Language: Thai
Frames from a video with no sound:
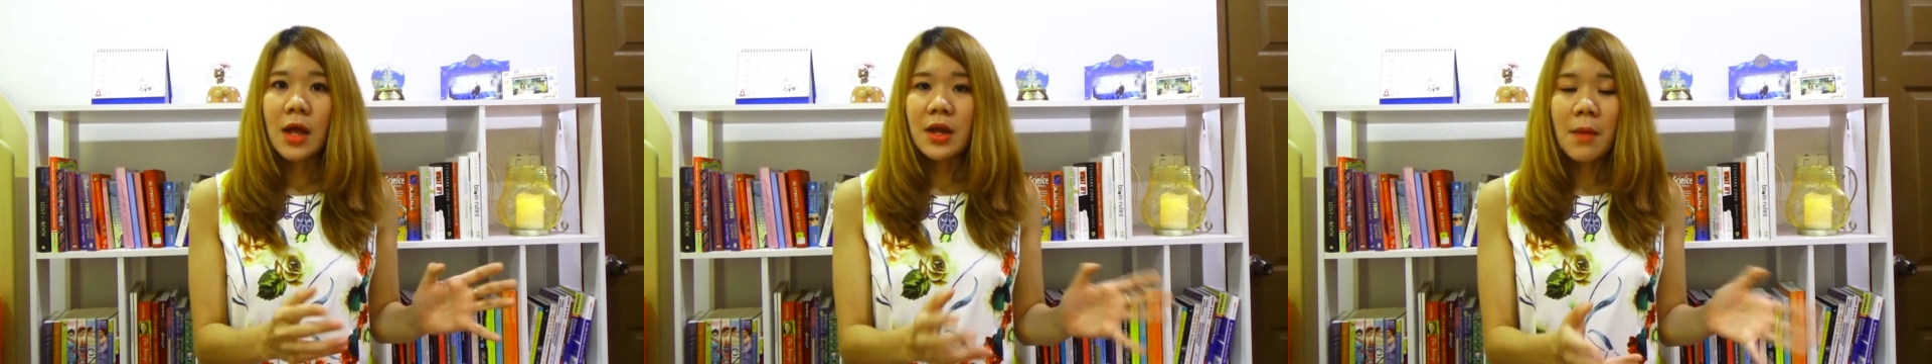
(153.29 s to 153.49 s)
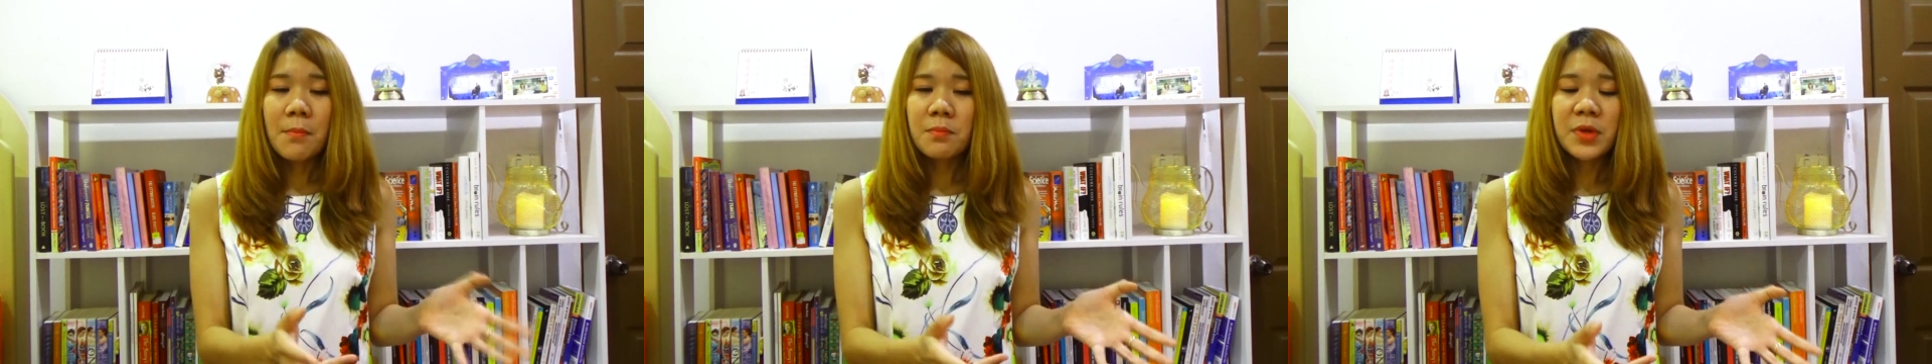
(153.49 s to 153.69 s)

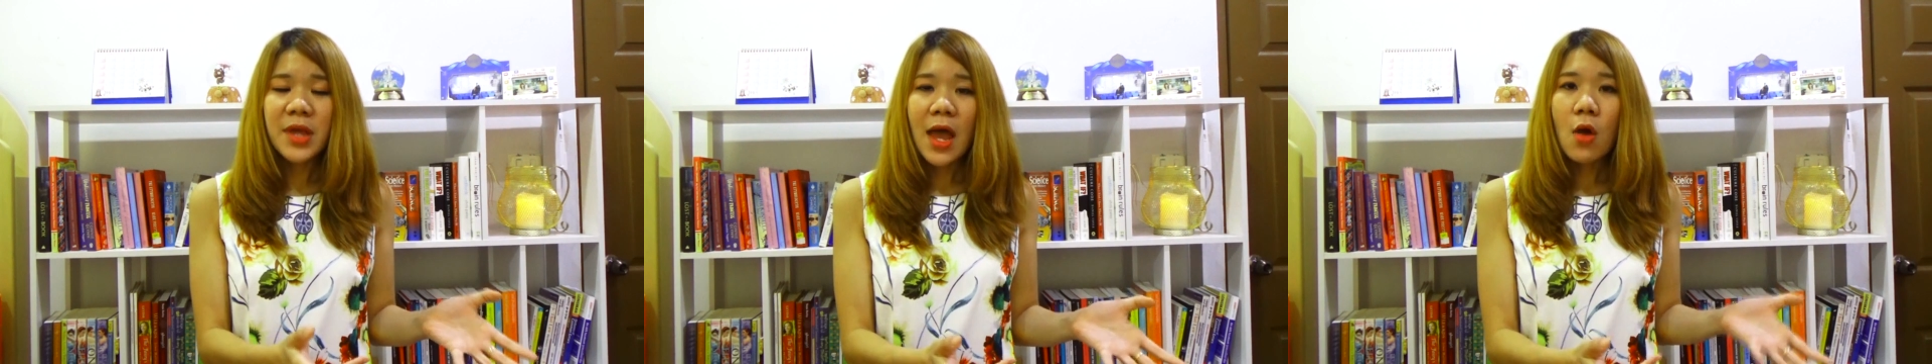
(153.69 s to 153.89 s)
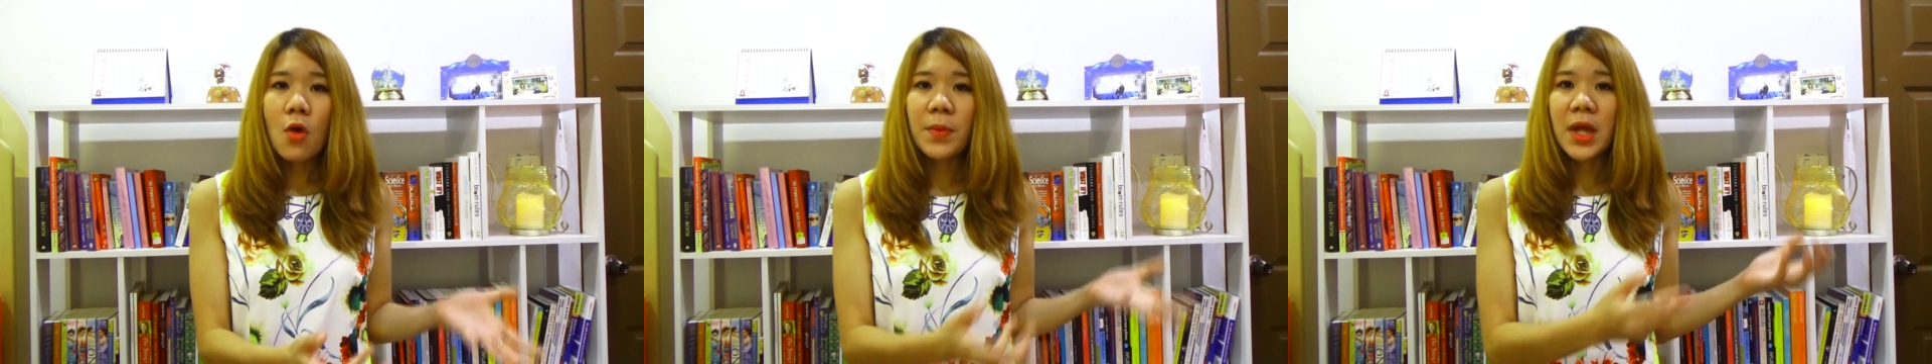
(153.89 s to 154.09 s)
นำ
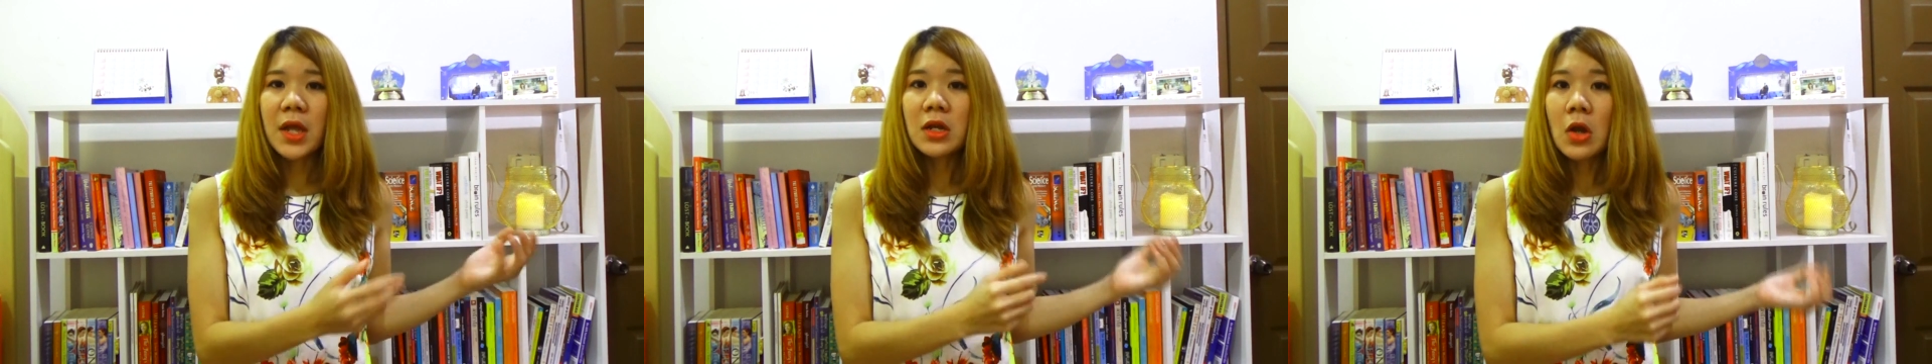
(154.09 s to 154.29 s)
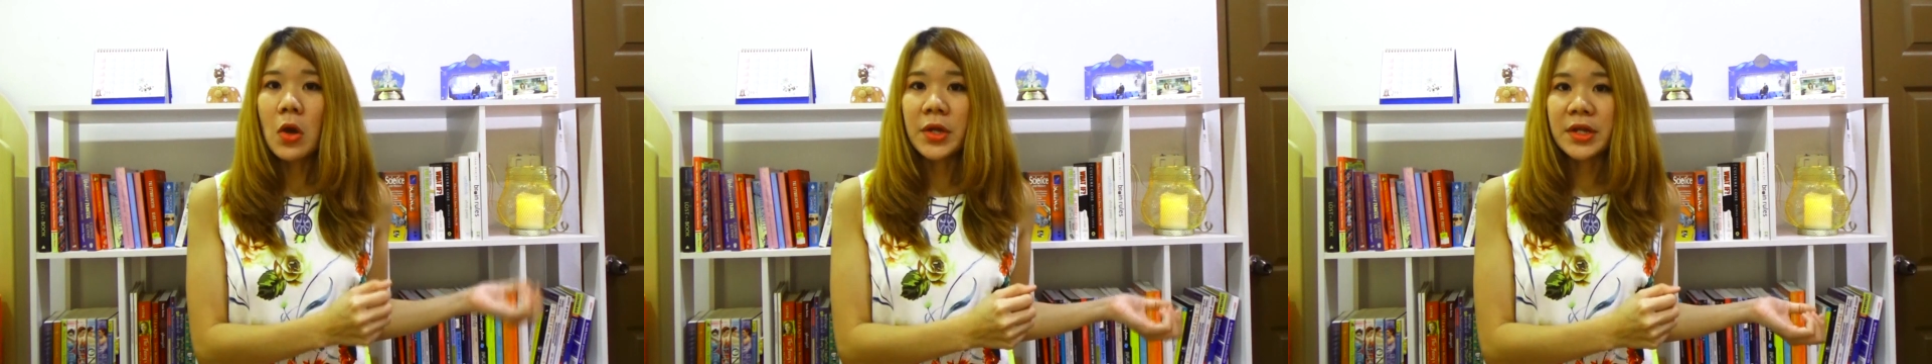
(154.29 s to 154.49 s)
แก้วไป
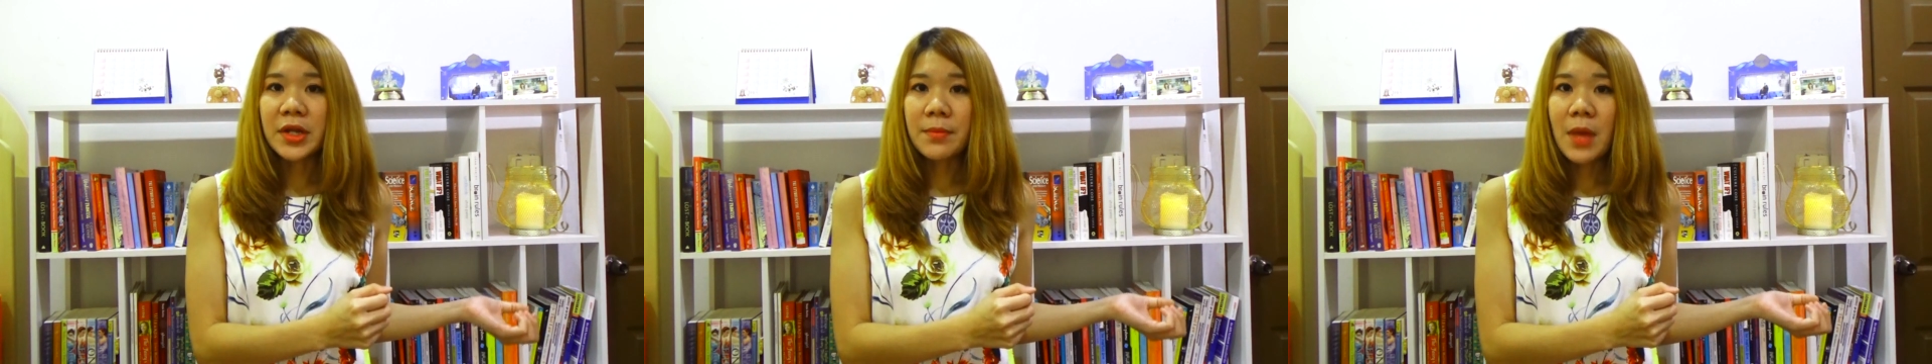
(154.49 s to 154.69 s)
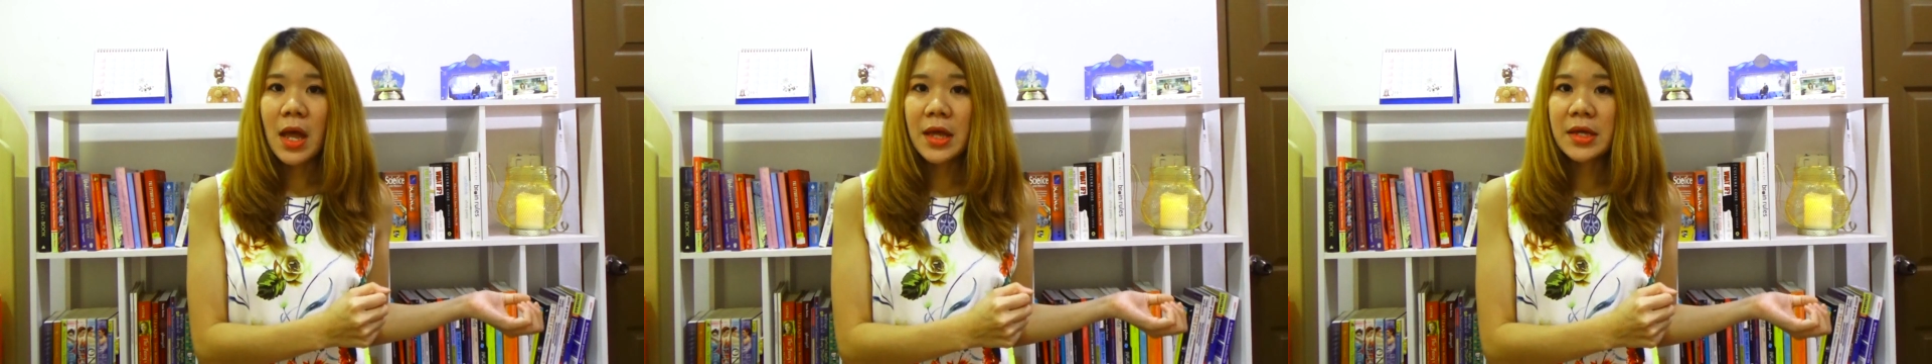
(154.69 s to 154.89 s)
ให้หน่อย
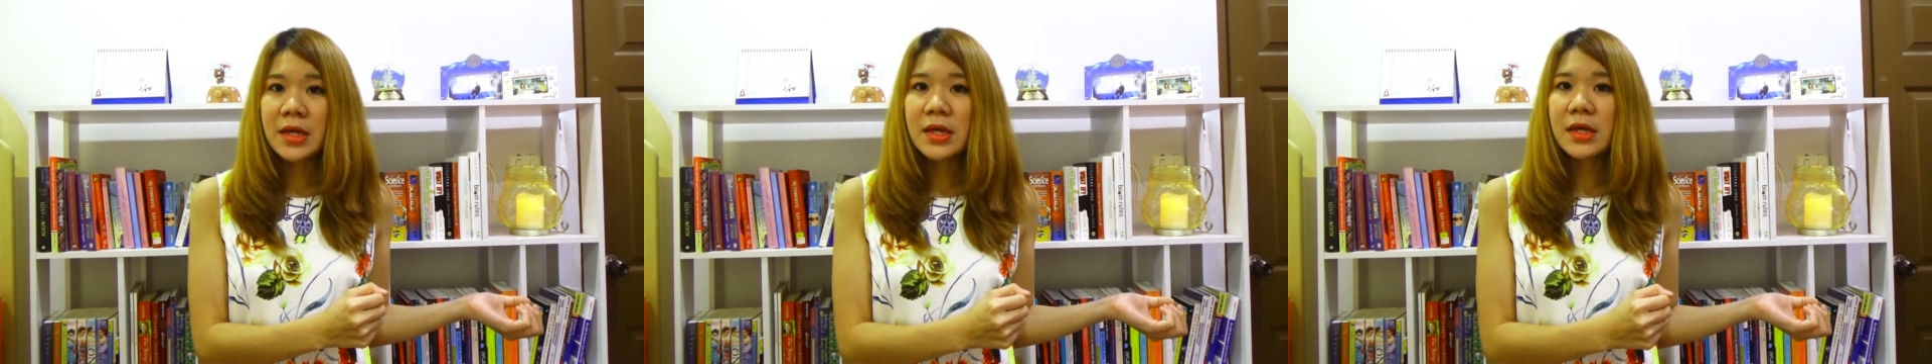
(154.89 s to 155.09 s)
ได้ไหม